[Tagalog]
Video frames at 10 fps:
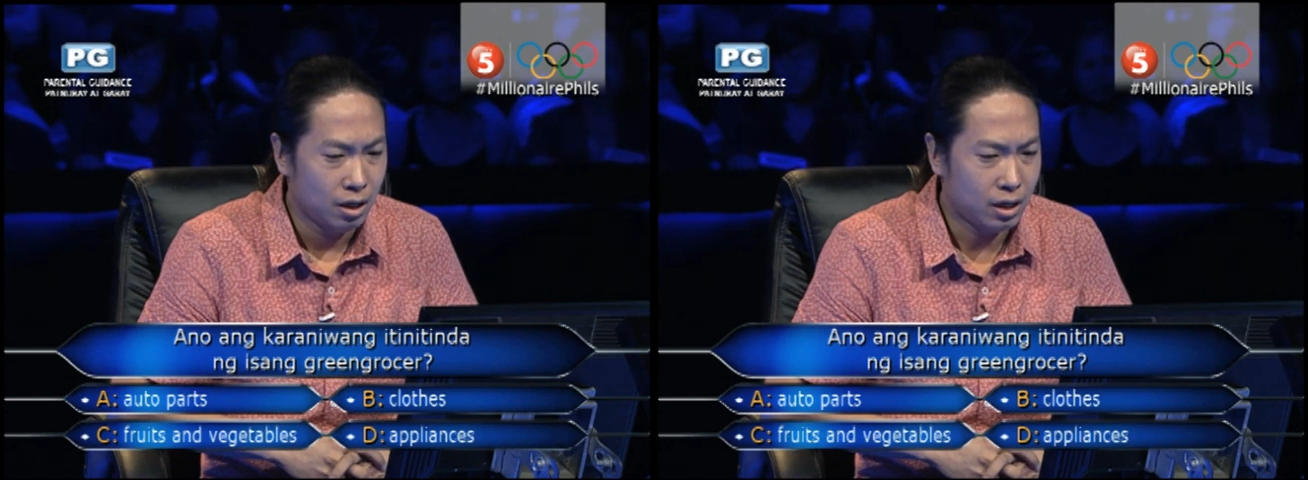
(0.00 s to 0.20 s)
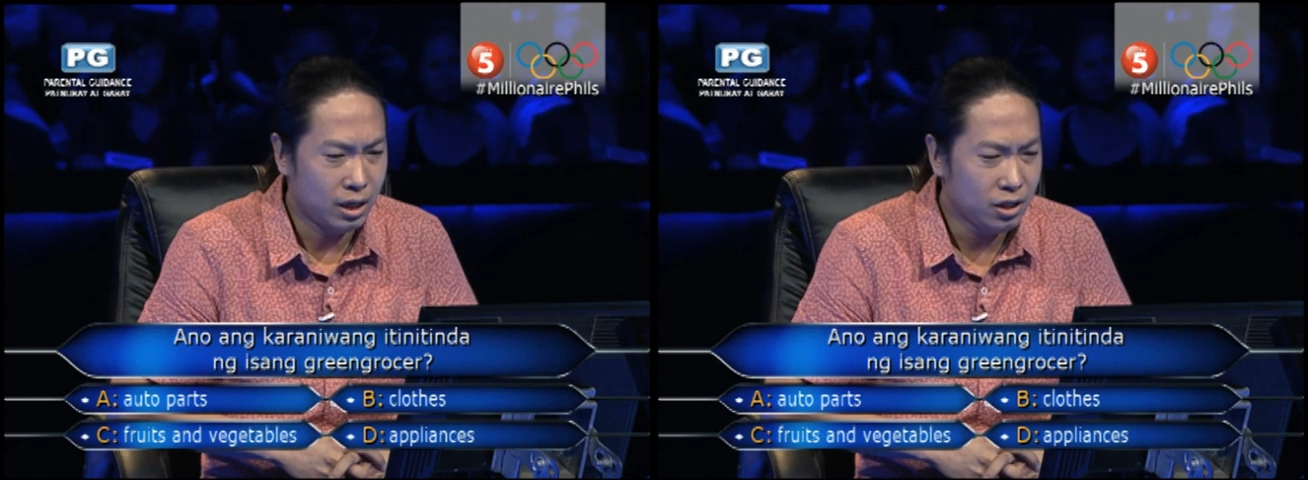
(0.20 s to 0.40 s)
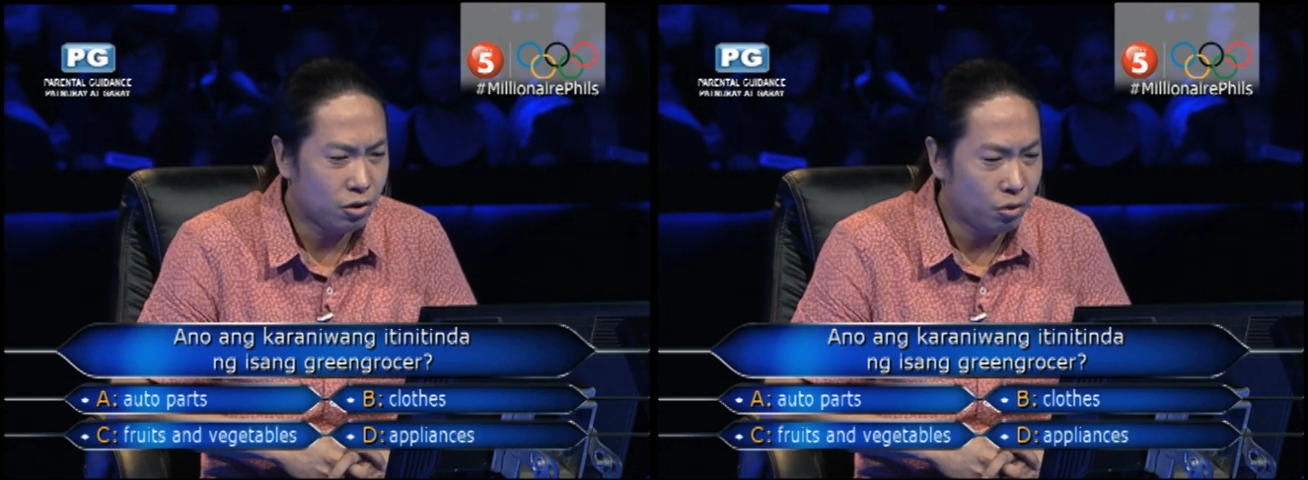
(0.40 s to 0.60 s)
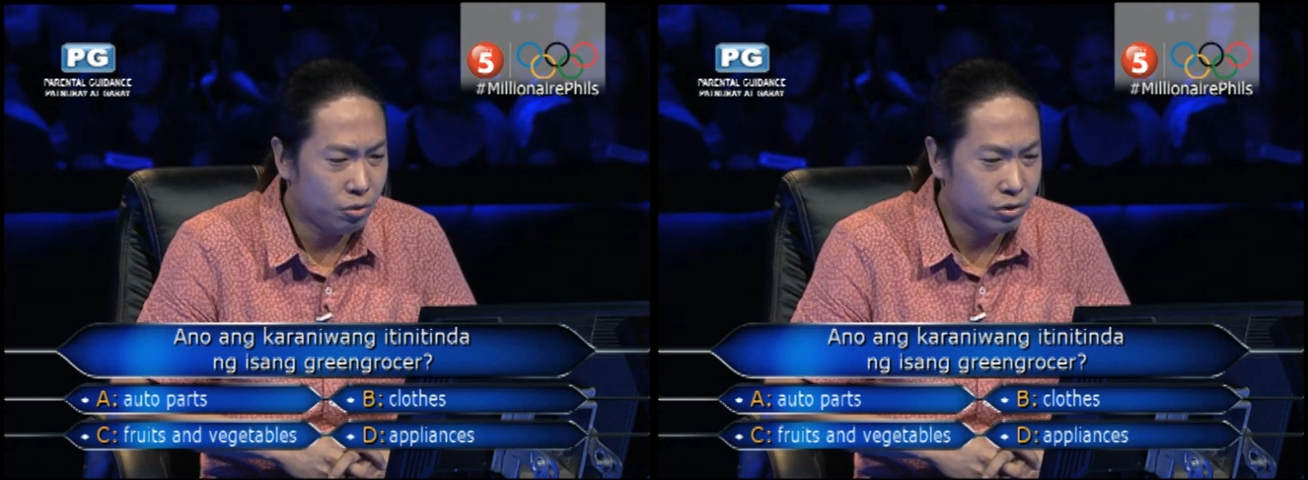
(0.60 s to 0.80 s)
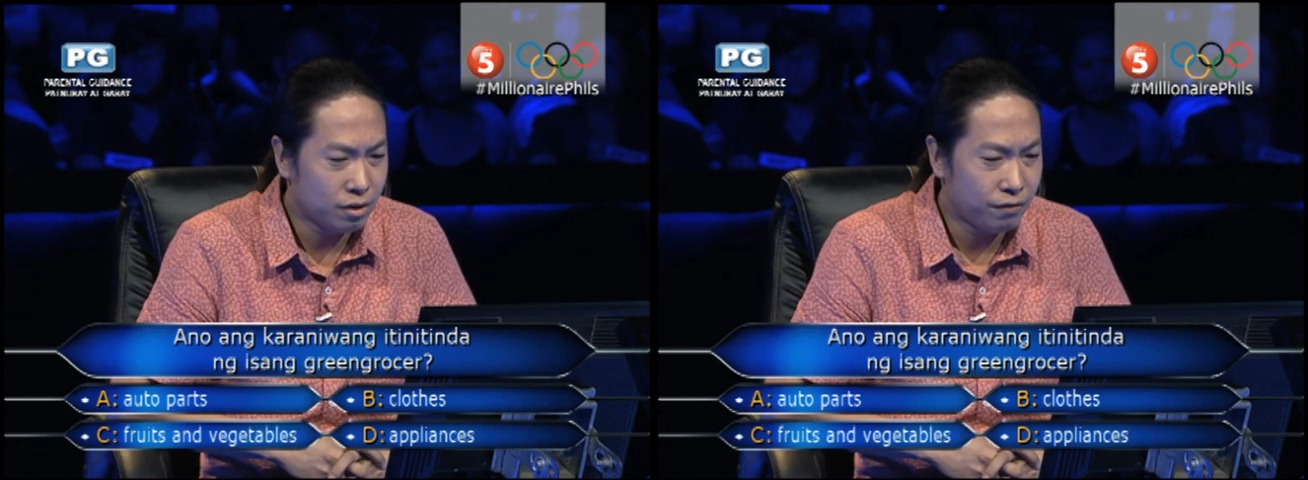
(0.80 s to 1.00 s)
green
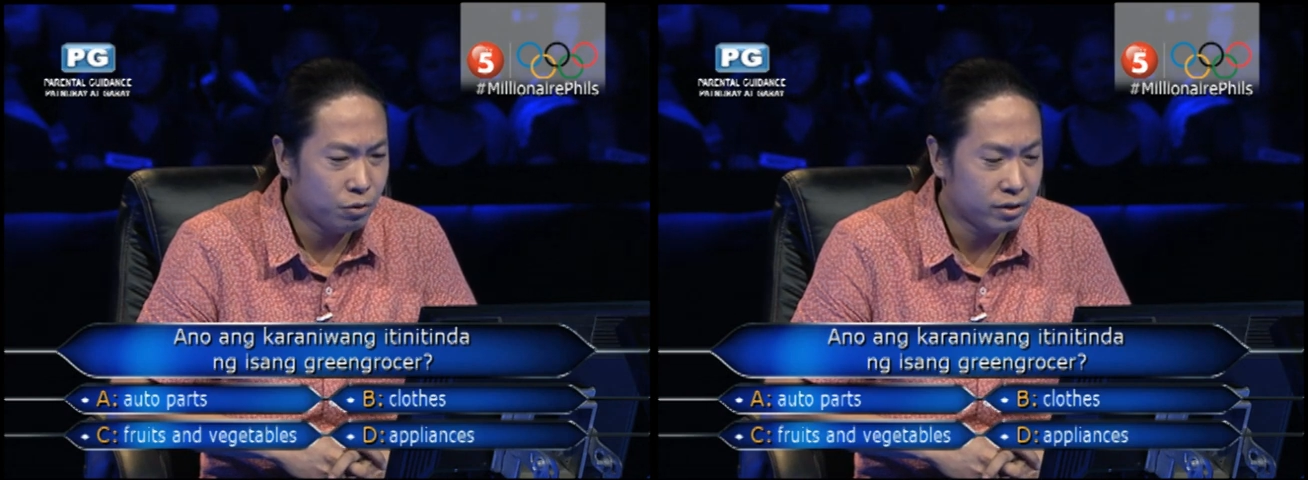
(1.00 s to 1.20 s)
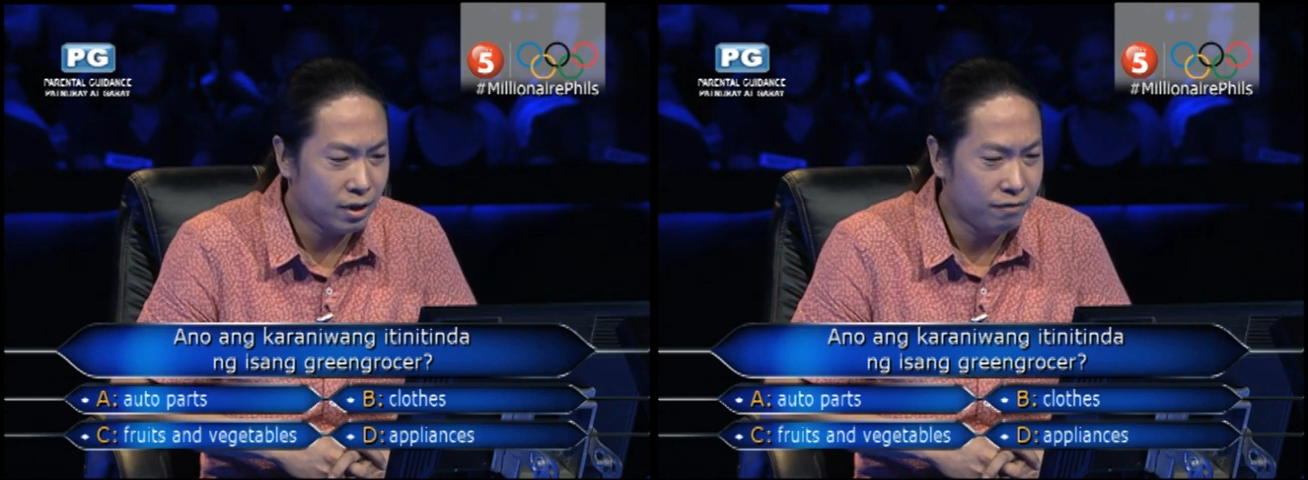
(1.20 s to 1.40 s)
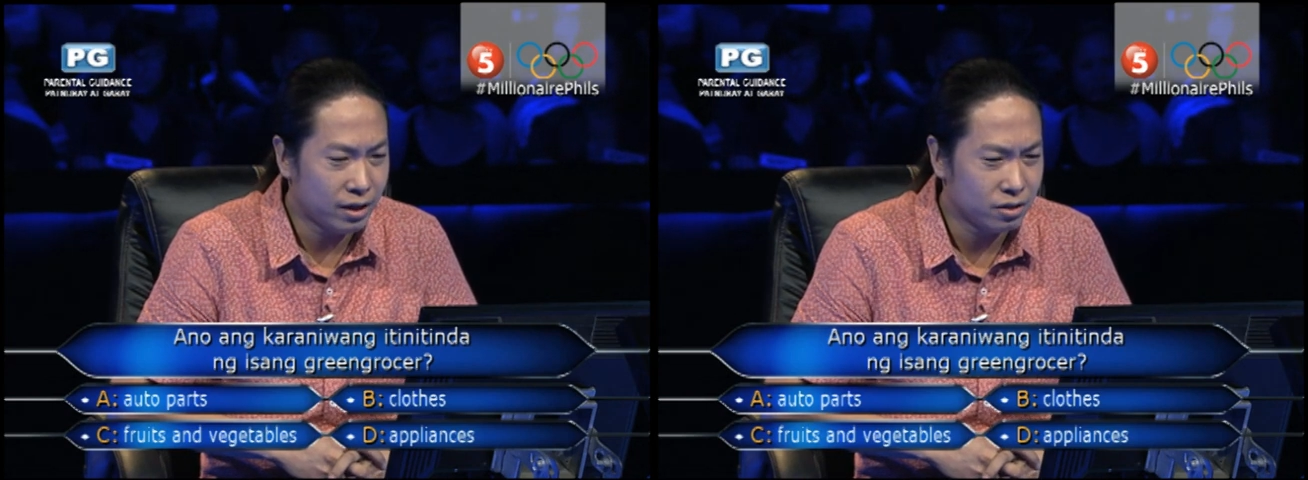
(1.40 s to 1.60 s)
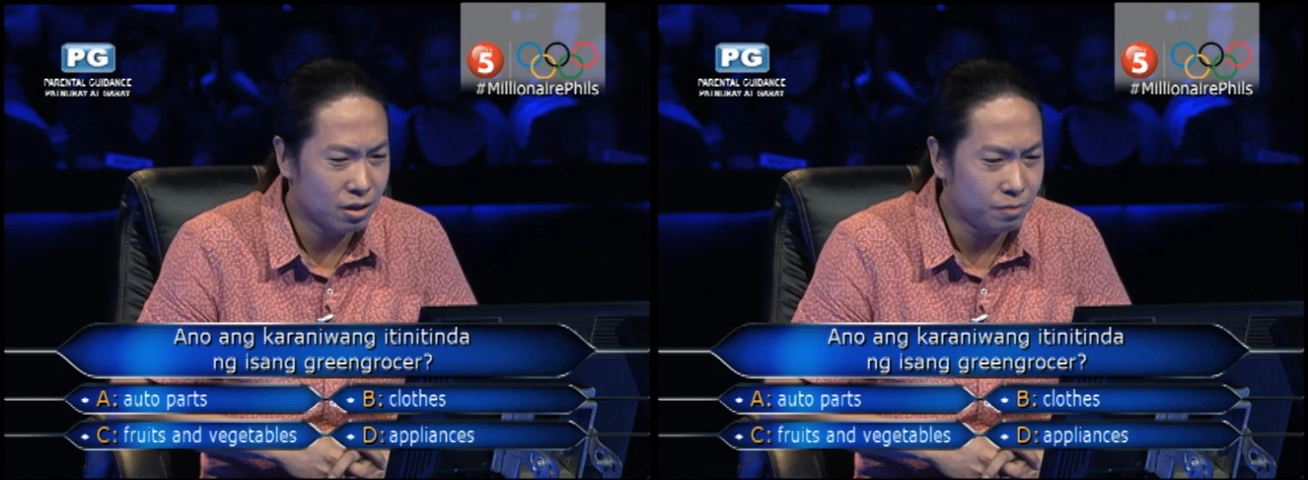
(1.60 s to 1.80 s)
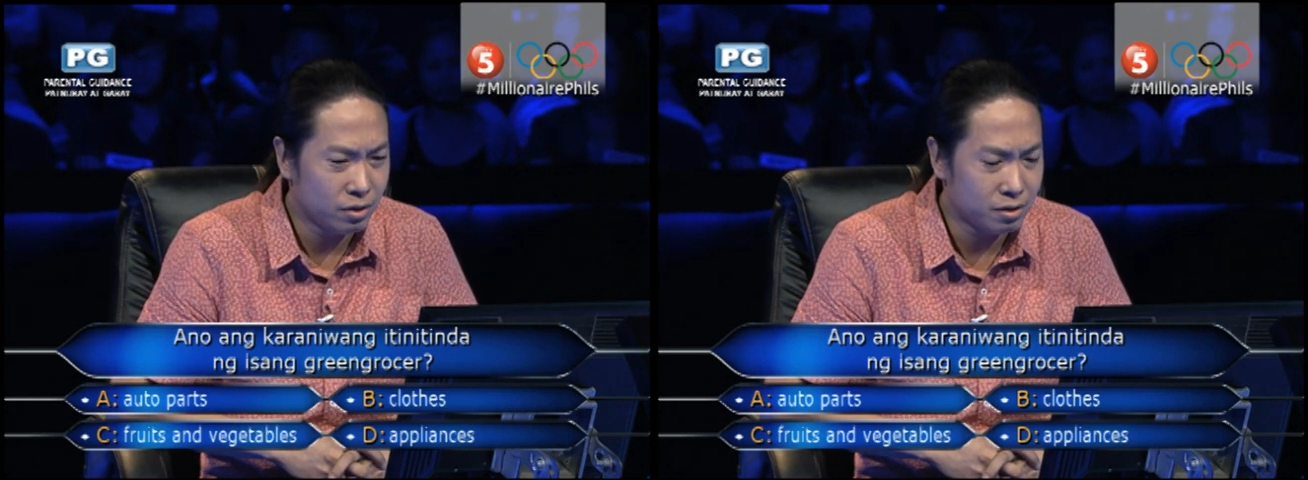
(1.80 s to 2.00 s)
grocer, fruits and
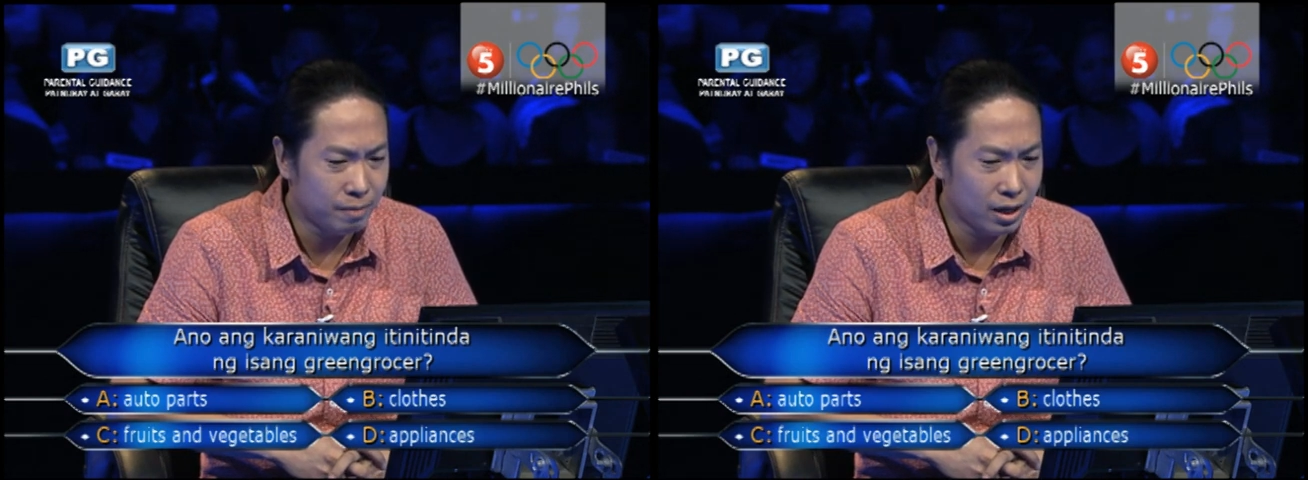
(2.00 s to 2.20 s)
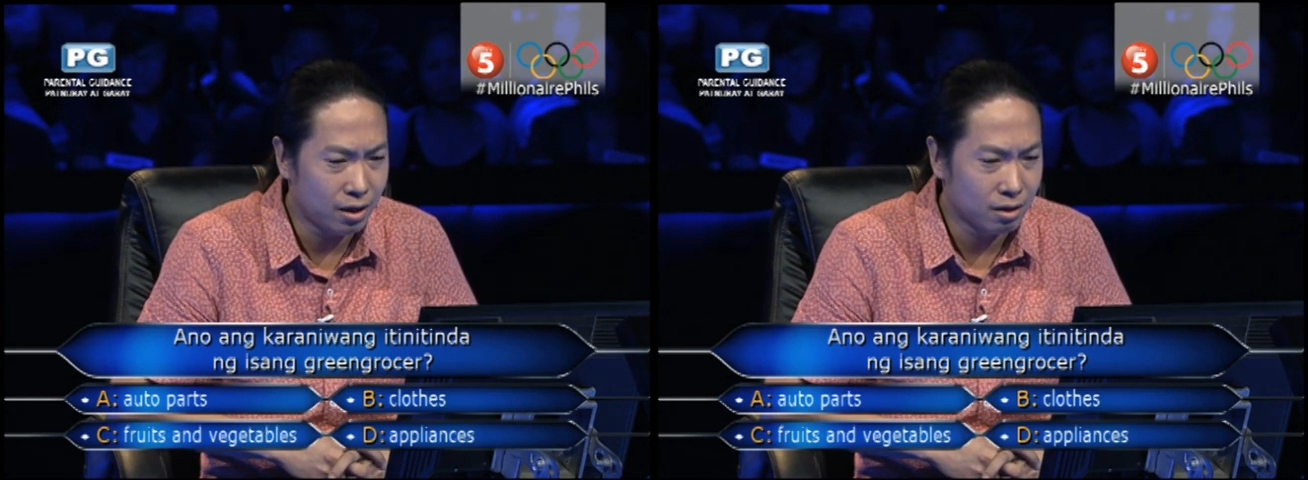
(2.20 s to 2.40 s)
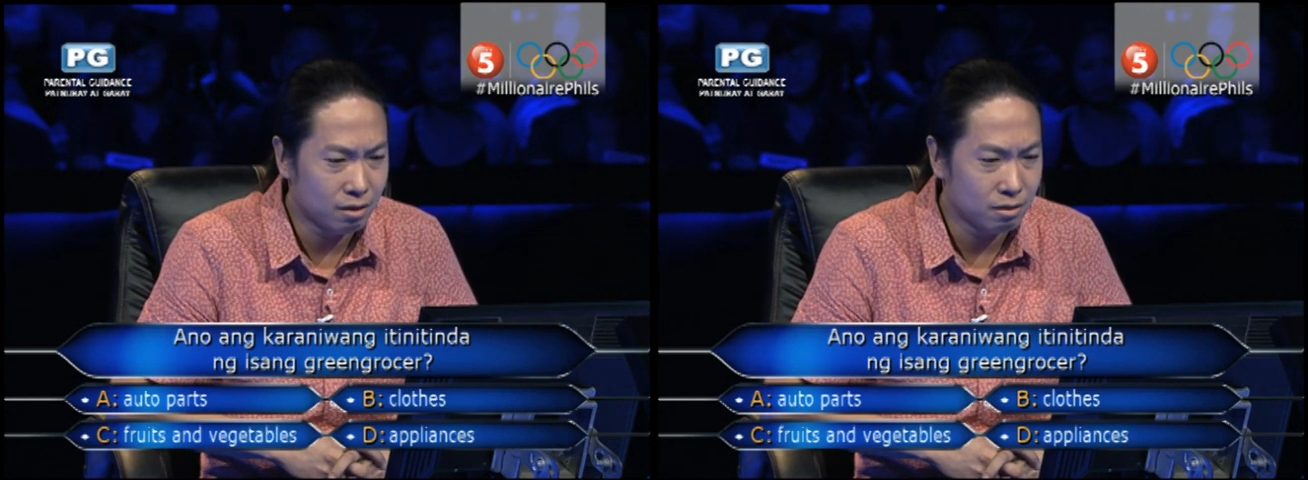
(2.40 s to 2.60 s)
vegetables ba yan?